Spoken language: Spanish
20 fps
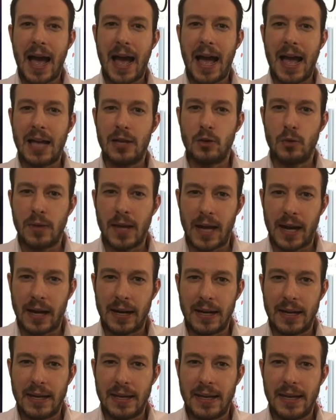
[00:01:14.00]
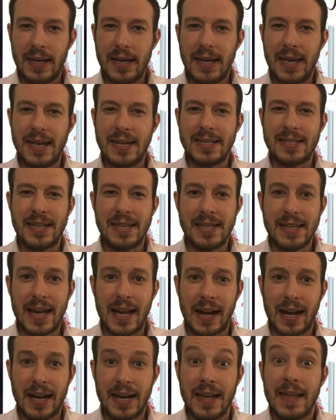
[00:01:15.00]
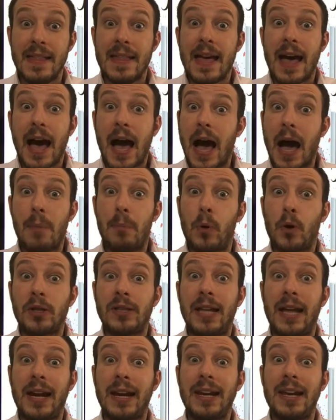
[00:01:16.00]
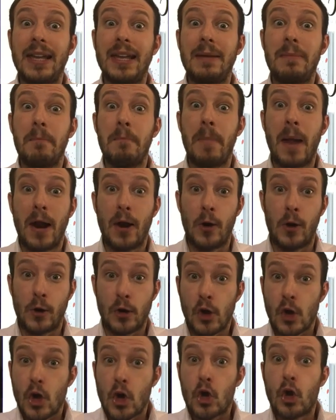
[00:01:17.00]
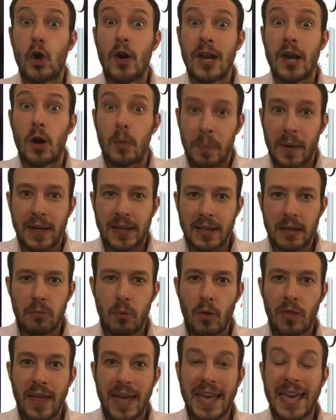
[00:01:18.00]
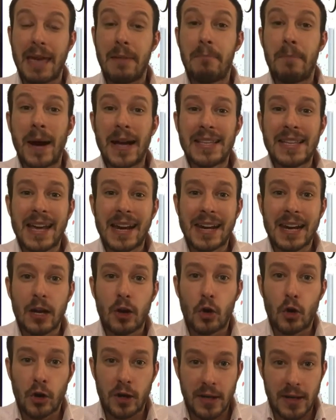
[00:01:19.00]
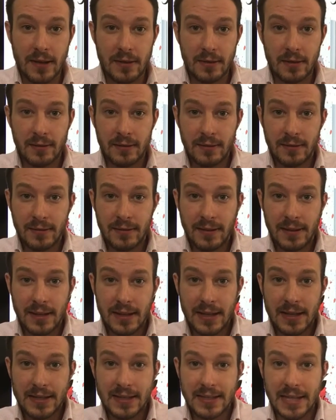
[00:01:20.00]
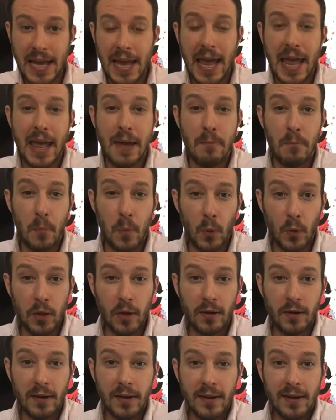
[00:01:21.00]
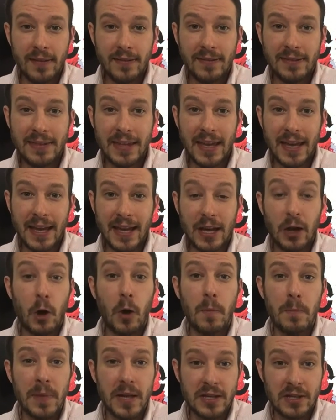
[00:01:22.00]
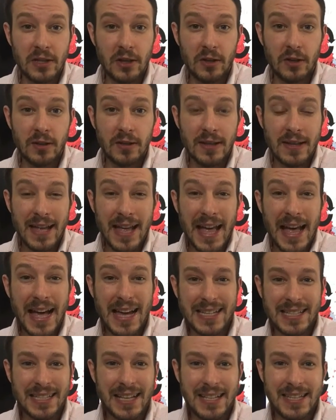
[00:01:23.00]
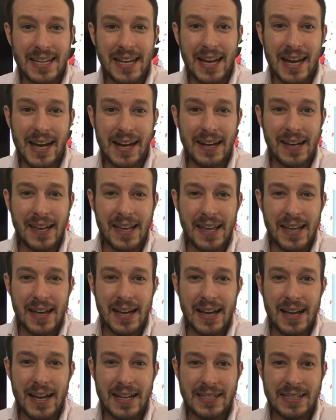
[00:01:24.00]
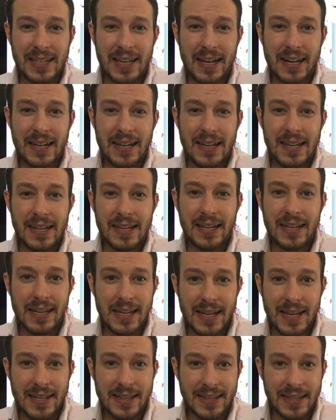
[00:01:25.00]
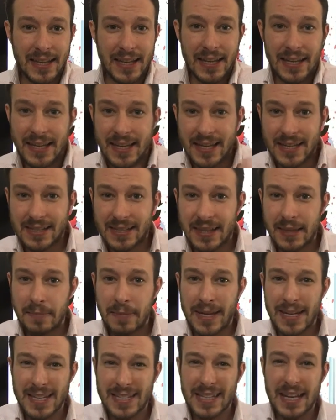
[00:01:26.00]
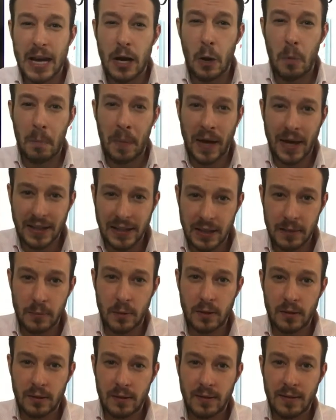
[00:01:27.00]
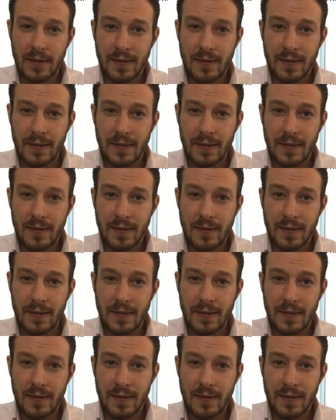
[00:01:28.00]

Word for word: ayudarle, enseñarle, aportarle valor, con el objetivo de que vaya recorriendo este embudo de conversión hasta llegar a ser cliente. Este debería ser el objetivo